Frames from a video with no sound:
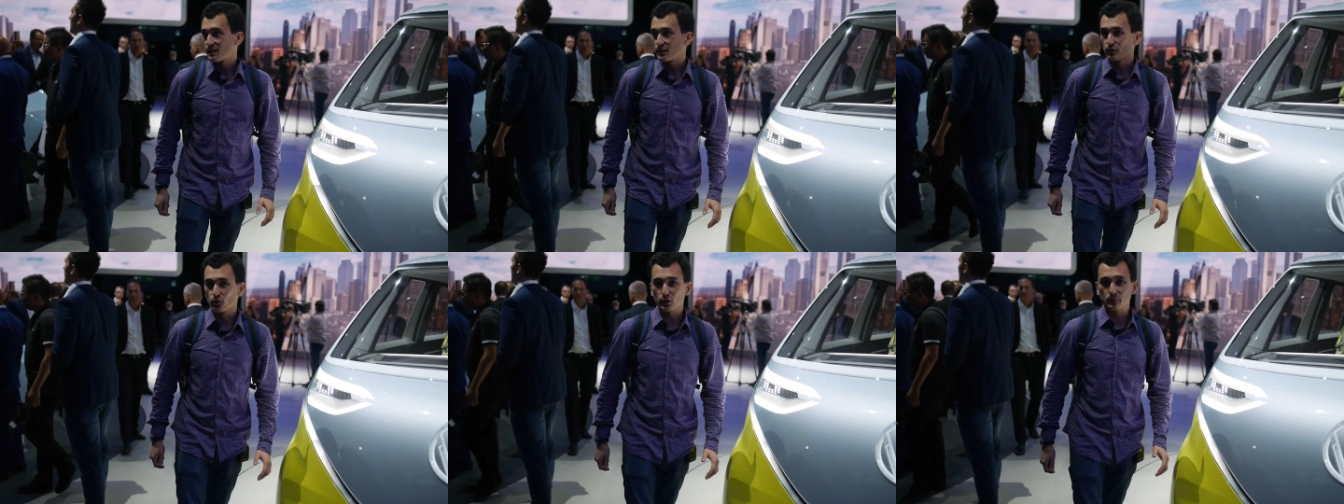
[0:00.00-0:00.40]

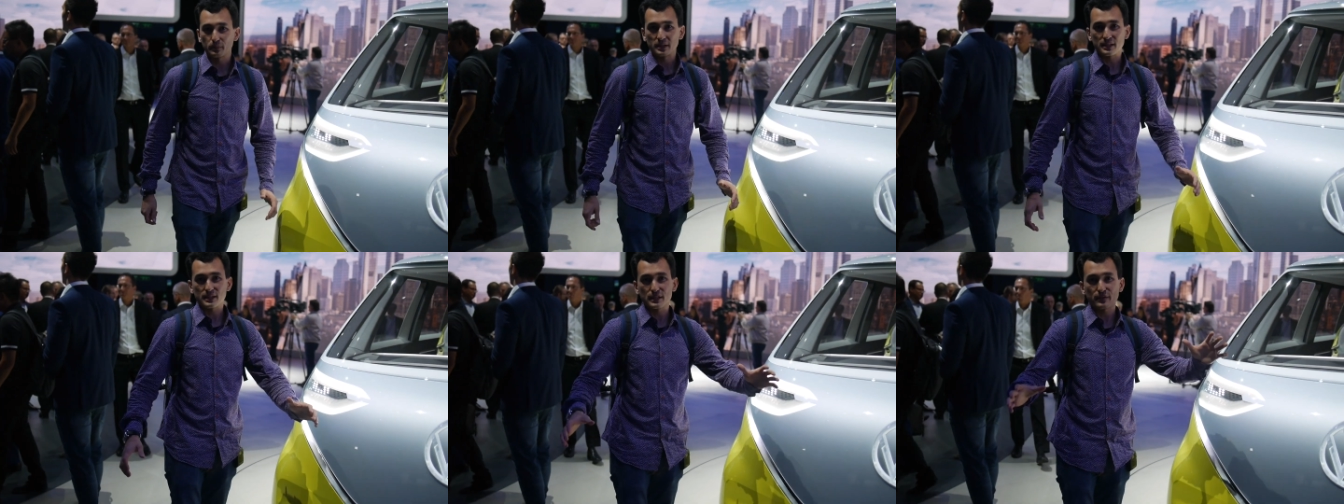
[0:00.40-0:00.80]
Ну вот
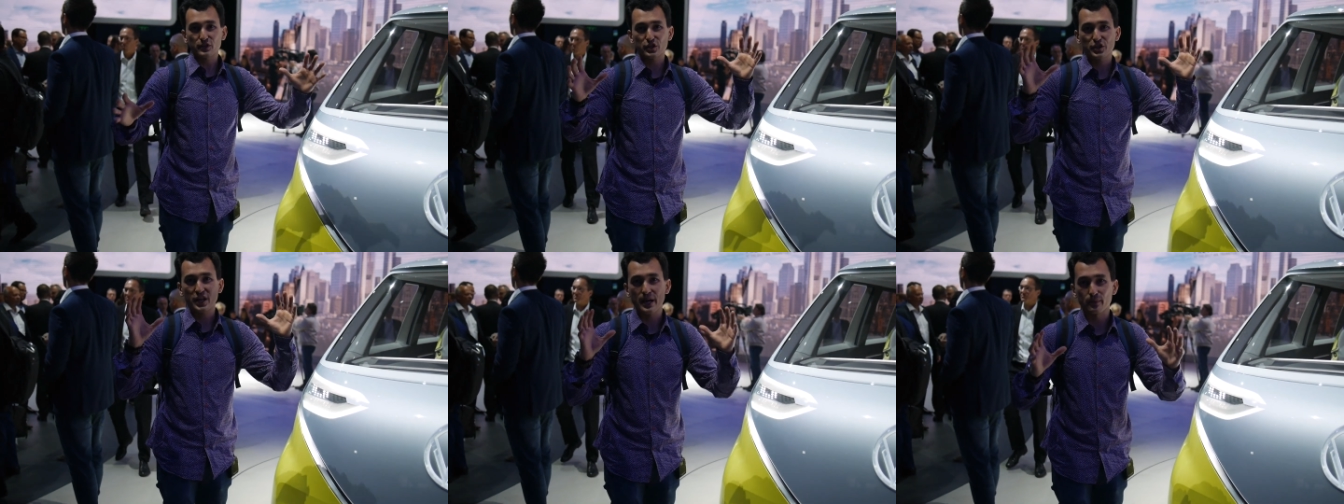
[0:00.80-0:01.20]
мы
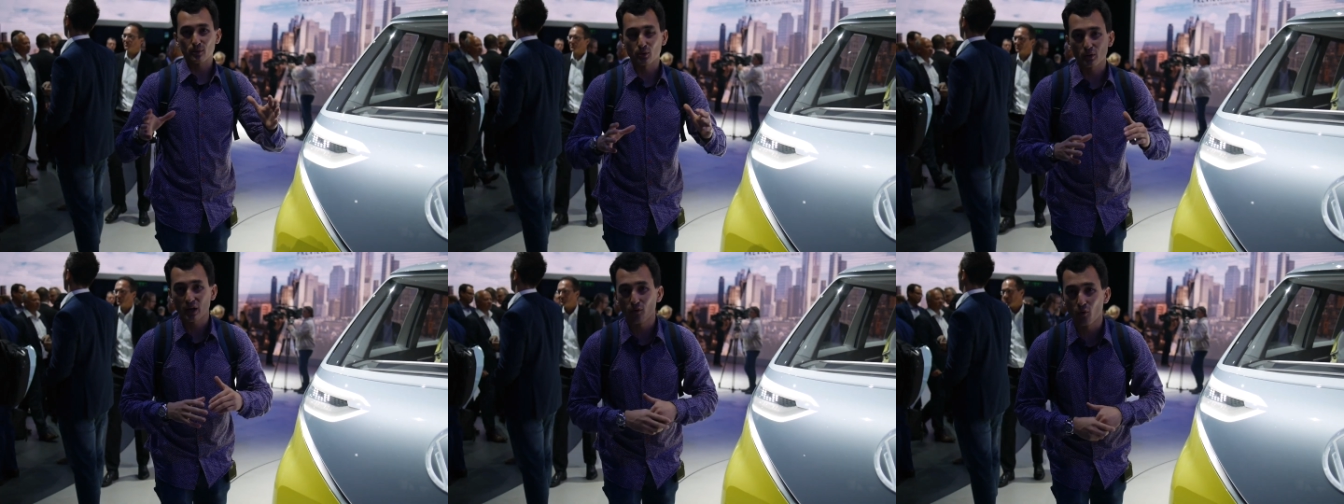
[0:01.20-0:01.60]
завершаем
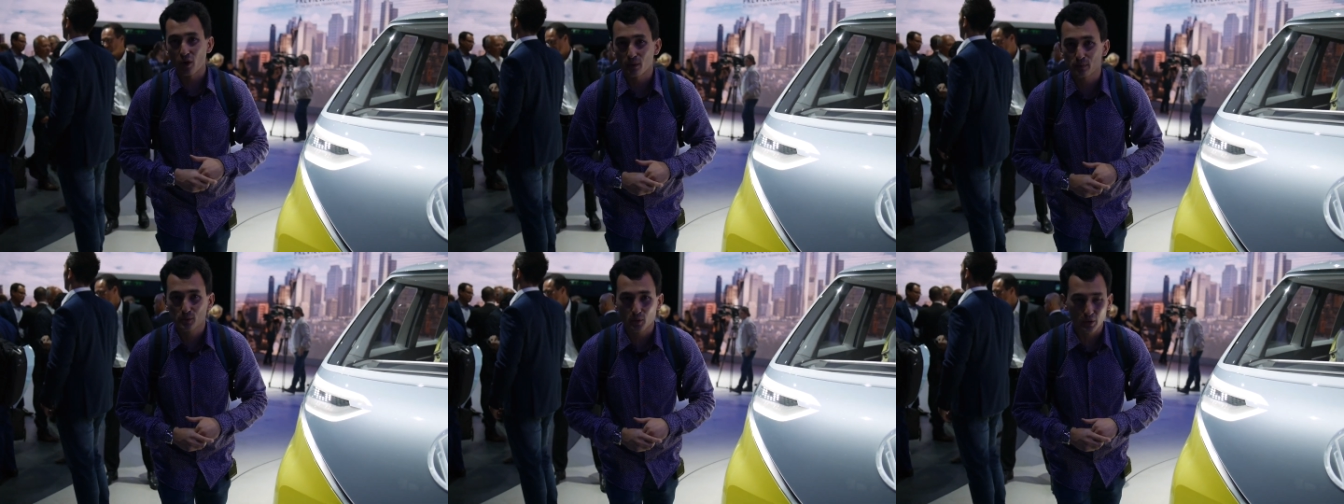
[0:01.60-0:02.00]
круговой
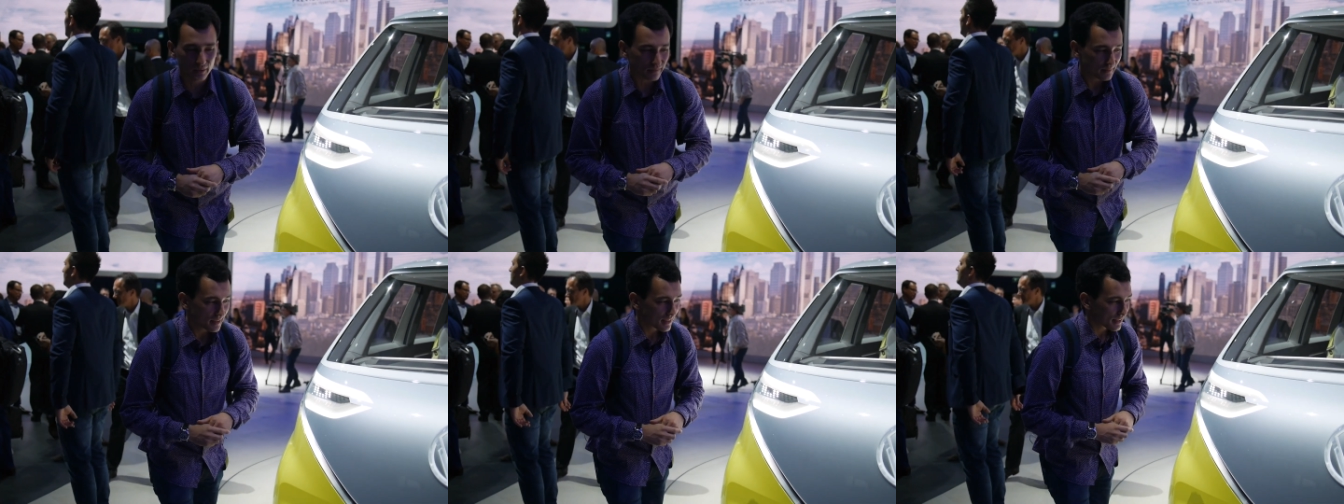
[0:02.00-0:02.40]
обзор
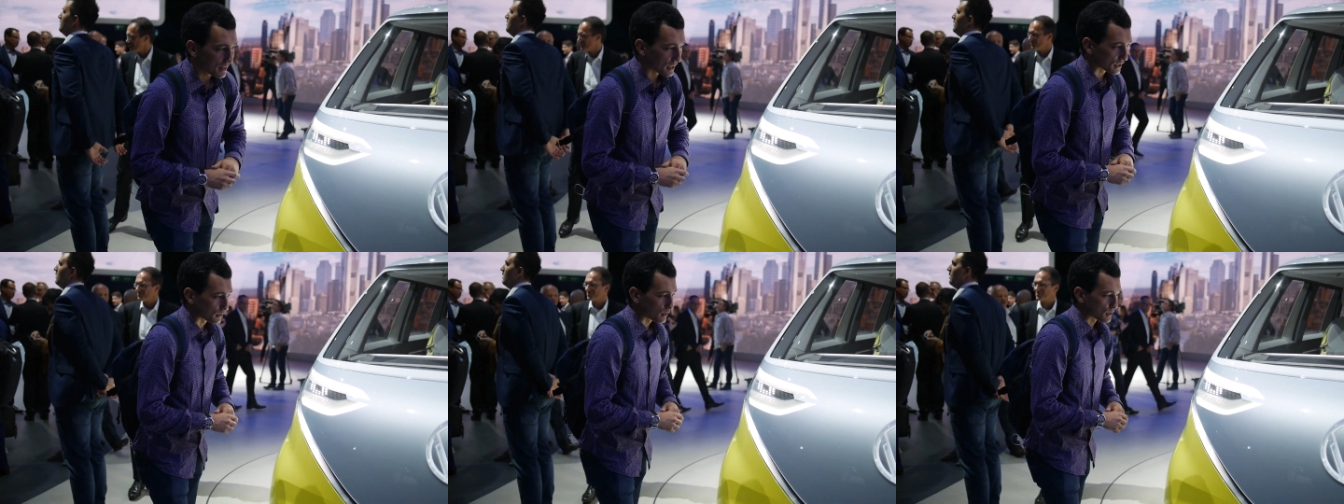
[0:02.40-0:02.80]

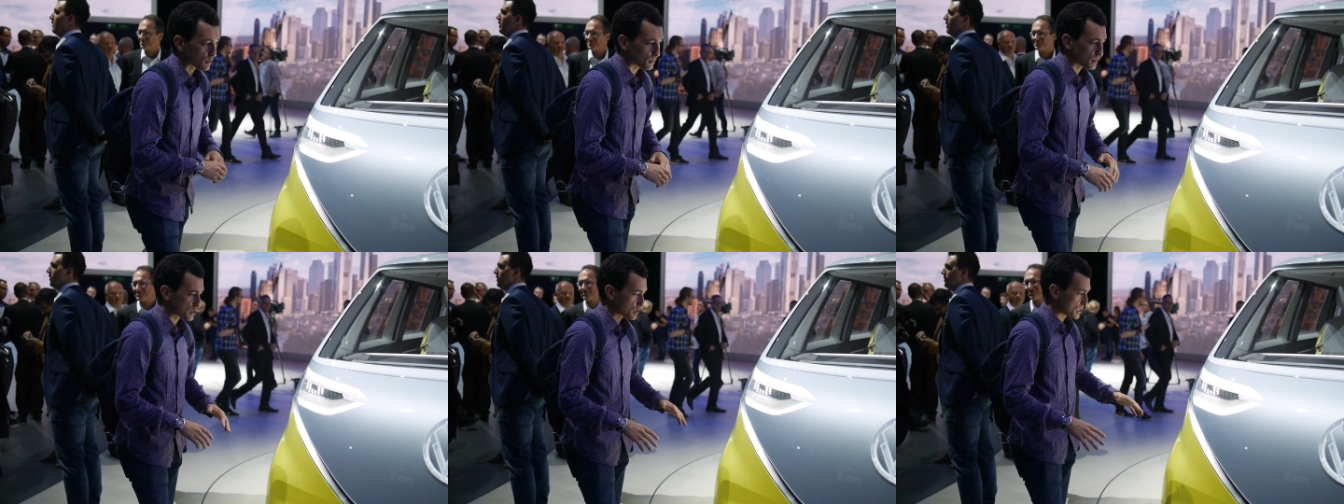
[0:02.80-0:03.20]
этого
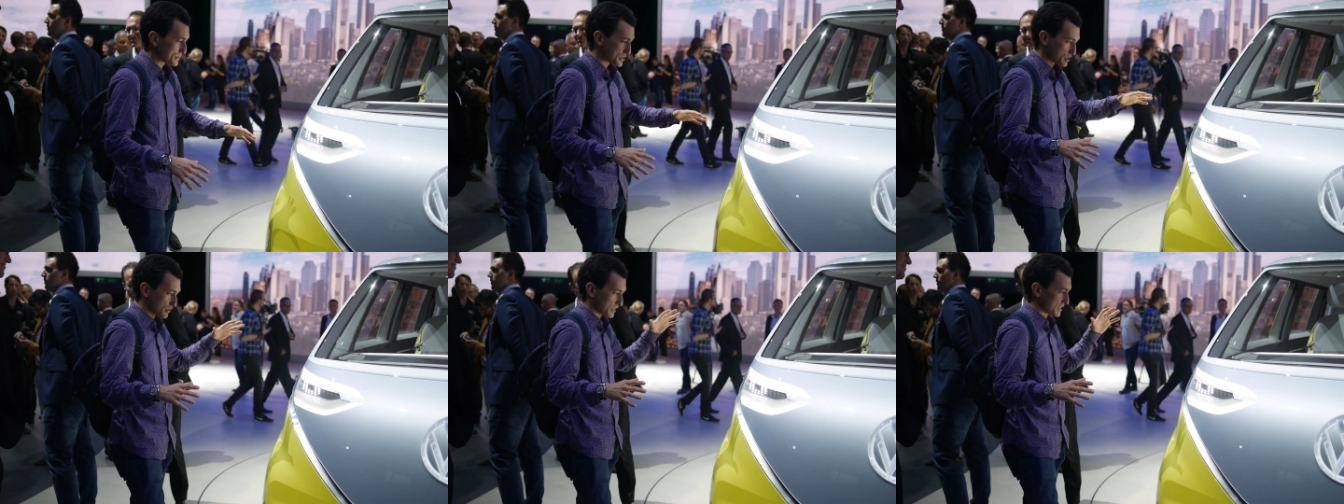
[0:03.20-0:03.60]

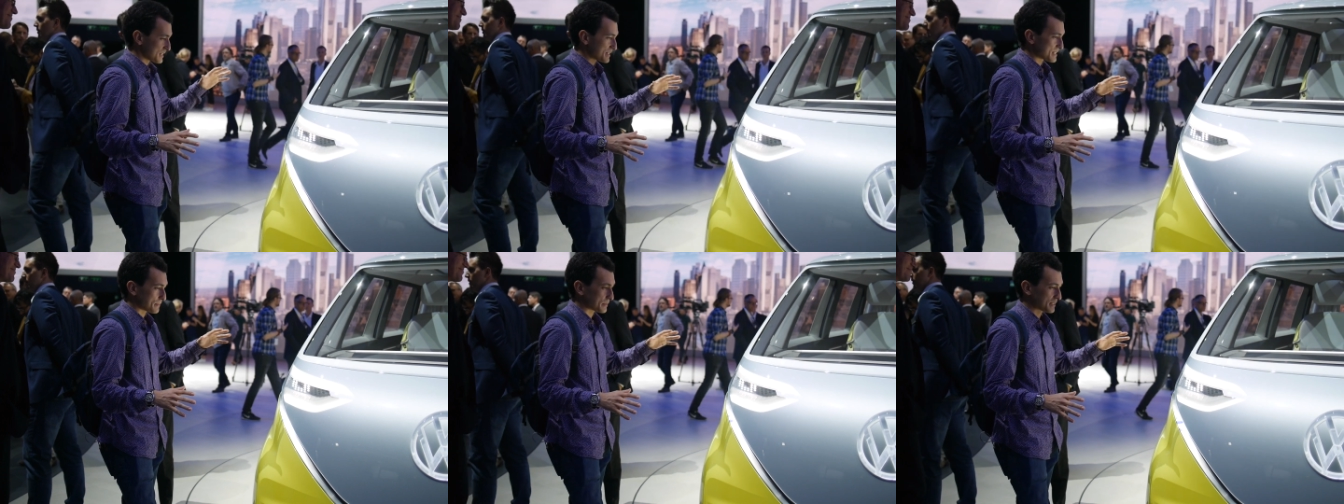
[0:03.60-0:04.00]
сумасшедшего
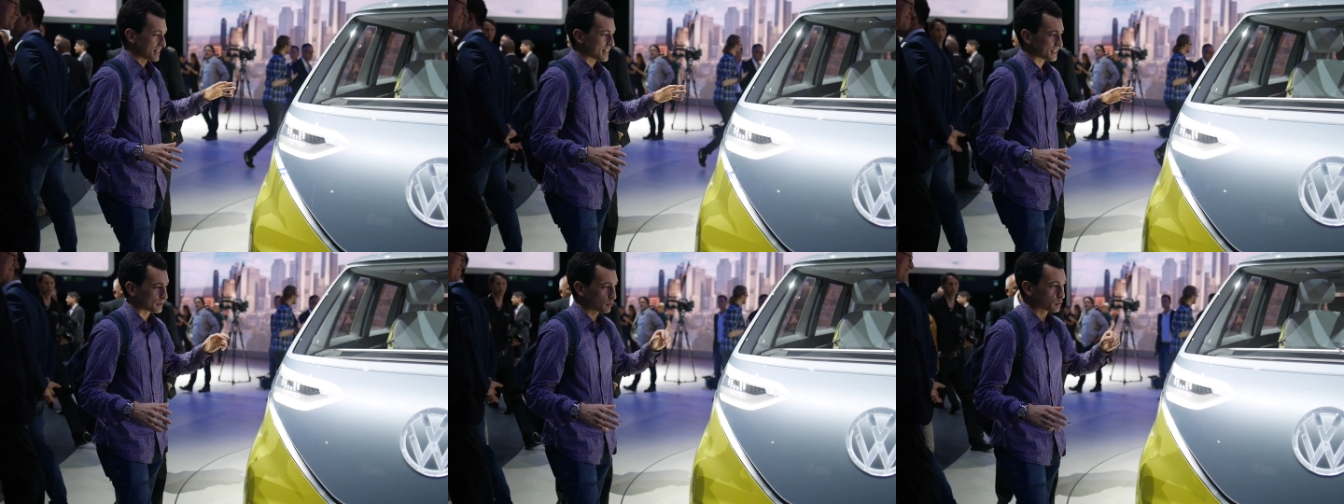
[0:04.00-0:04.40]

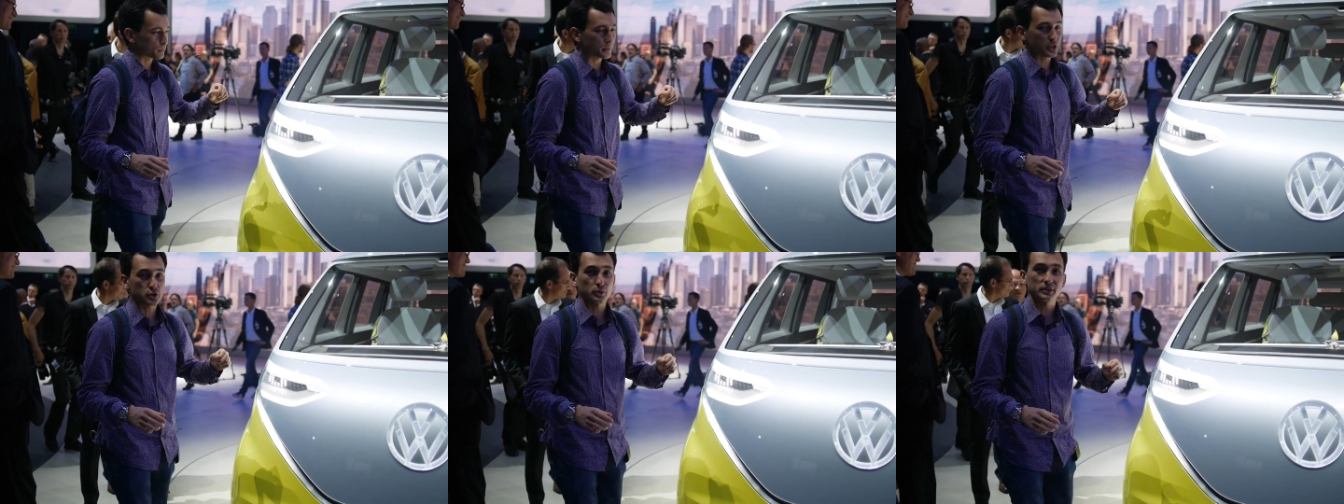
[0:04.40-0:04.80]
концепт-кара. Но вот
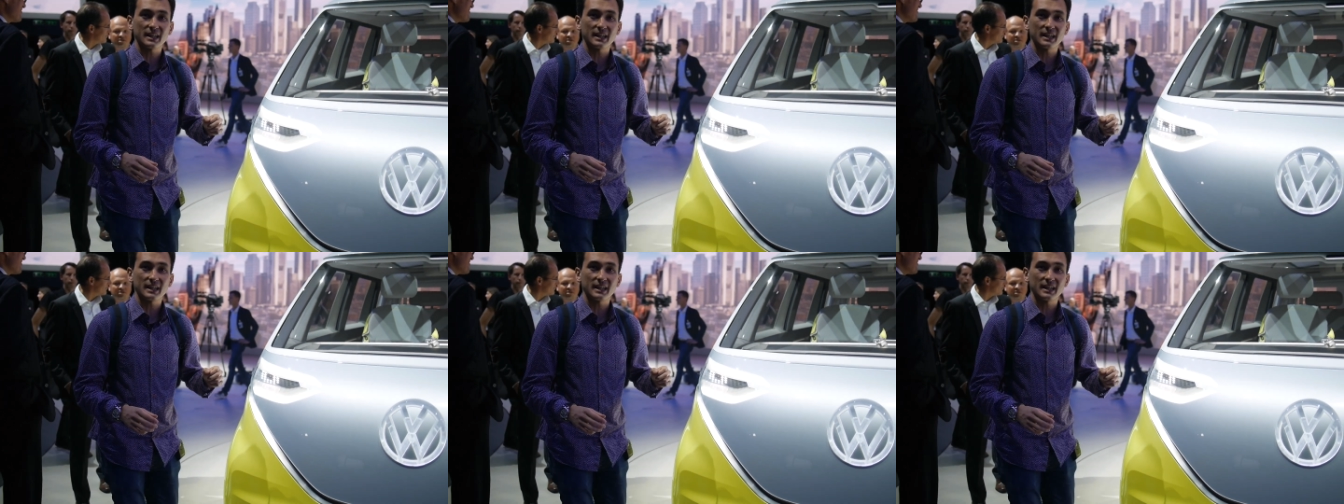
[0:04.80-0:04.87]
мне что